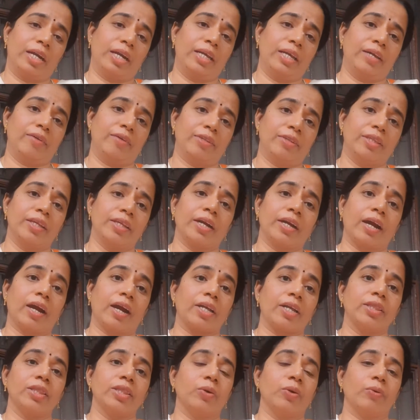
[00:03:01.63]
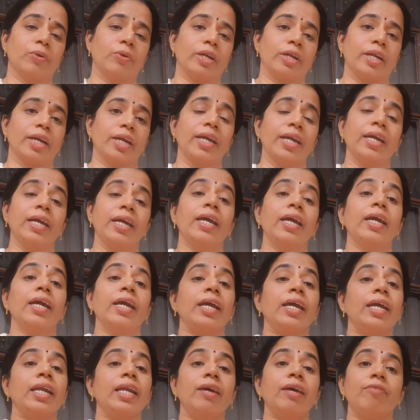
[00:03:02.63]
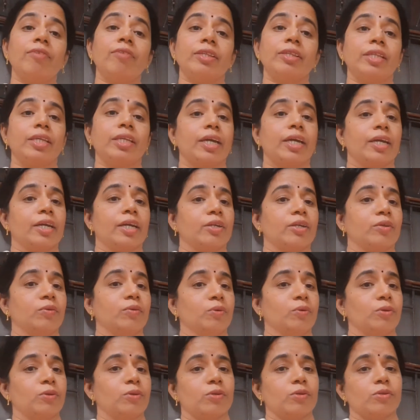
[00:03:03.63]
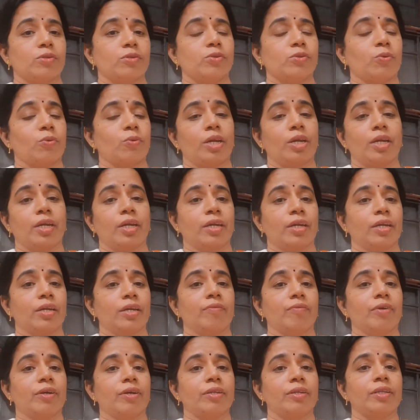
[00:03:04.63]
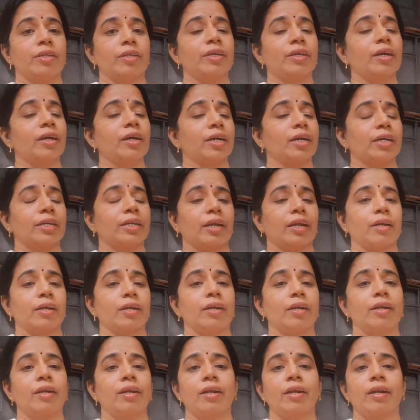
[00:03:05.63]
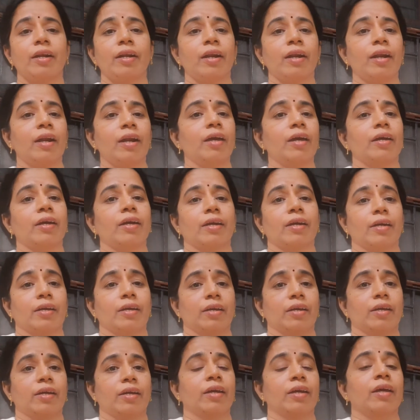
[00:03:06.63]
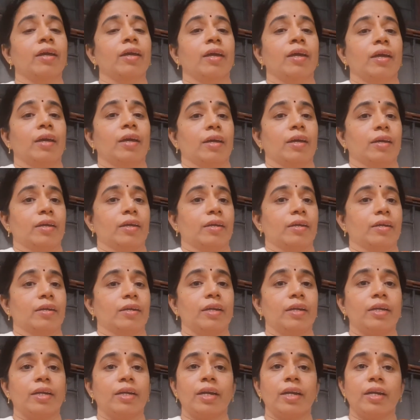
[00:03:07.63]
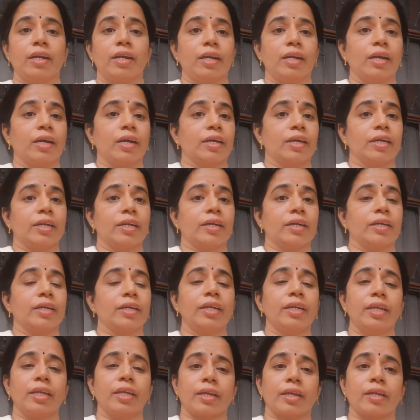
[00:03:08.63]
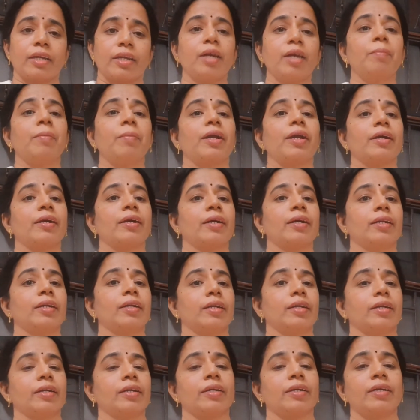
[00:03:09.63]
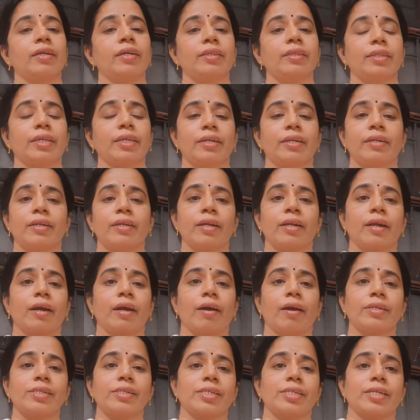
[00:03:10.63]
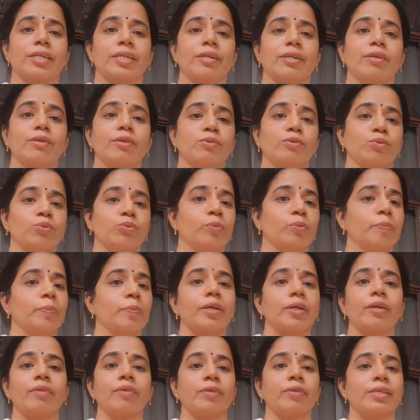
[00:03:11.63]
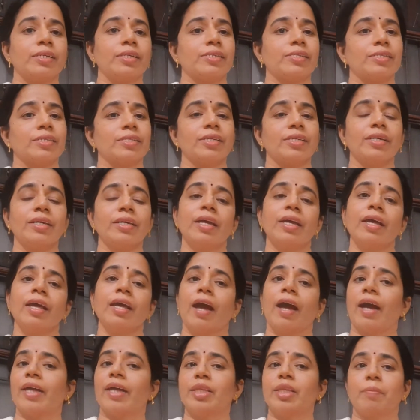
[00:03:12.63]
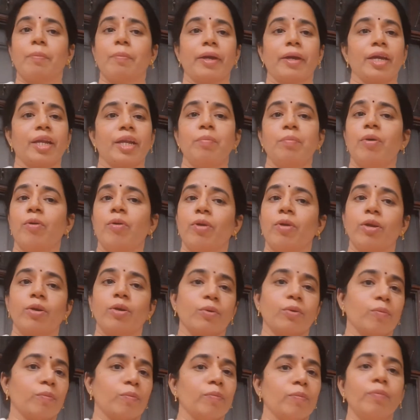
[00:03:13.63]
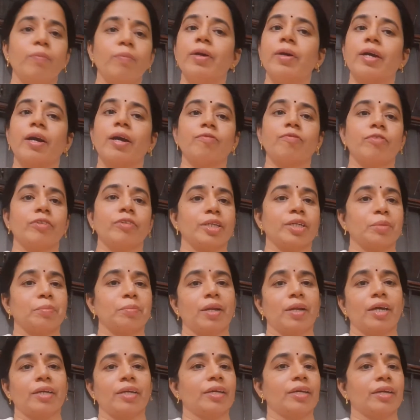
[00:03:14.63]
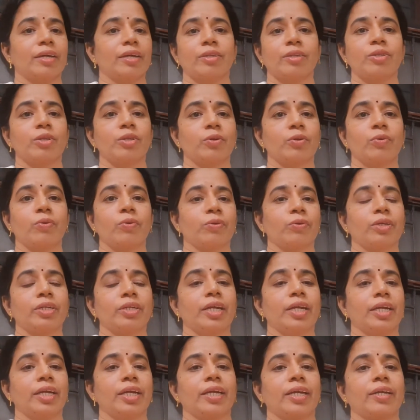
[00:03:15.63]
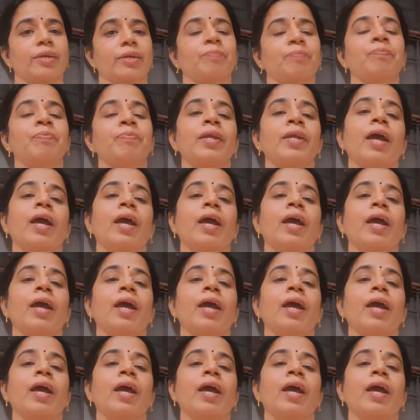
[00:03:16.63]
எல்லையை வந்து கடந்த உடனே இளவந்திகைன்னு ஒரு சோலை வருது அங்கே நல்ல நிழலெல்லாம் இருக்குது நிறைய மரங்கள் இருக்குது தென்றல் காற்றெல்லாம் சூப்பராக வீசுது அந்த பயணம் அவங்களுக்கு ரொம்ப கம்ஃபர்டபுளாக தான் இருந்திருக்கும்னு நினைக்கிறேன்